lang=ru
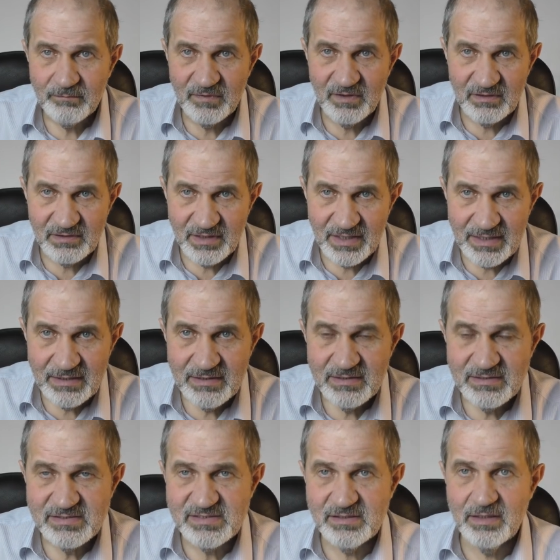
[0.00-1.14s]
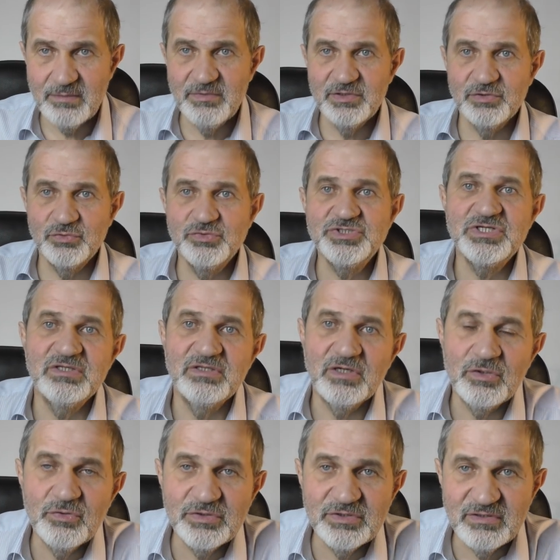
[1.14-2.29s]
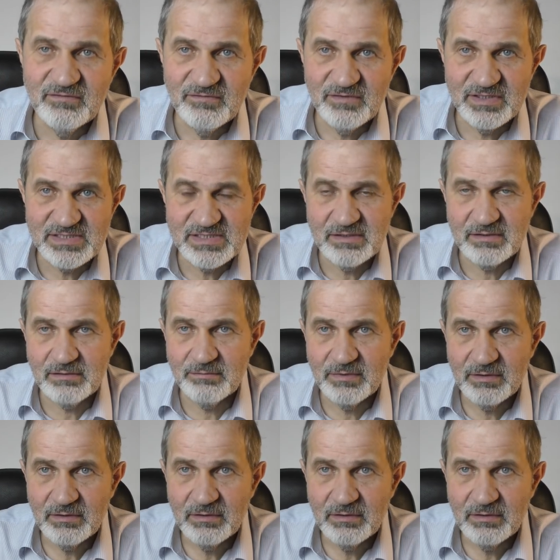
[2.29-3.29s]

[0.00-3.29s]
дала самый лучший доход инвесторам.